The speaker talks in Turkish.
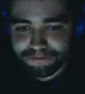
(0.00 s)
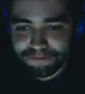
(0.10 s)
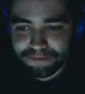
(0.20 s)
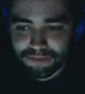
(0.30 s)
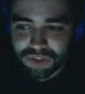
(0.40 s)

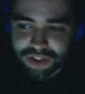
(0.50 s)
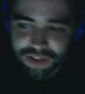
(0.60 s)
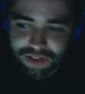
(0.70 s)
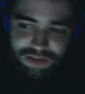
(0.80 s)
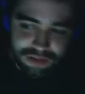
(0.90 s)
İşte
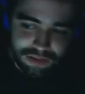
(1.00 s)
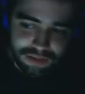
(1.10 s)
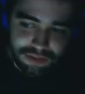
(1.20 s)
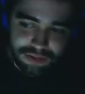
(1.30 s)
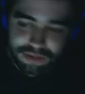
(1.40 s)

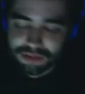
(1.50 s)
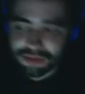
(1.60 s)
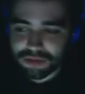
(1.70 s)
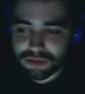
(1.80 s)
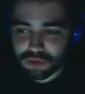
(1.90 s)

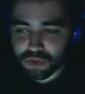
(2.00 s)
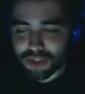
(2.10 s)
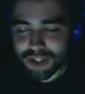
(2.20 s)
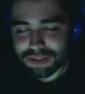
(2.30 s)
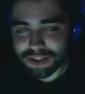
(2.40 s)
şunu
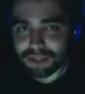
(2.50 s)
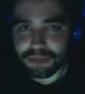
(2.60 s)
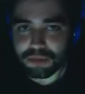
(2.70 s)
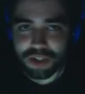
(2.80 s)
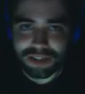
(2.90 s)
kasmayacağım, bunu
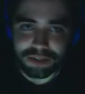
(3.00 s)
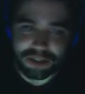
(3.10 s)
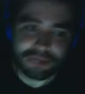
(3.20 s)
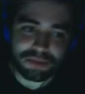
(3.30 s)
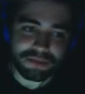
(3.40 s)
kasmayacağım.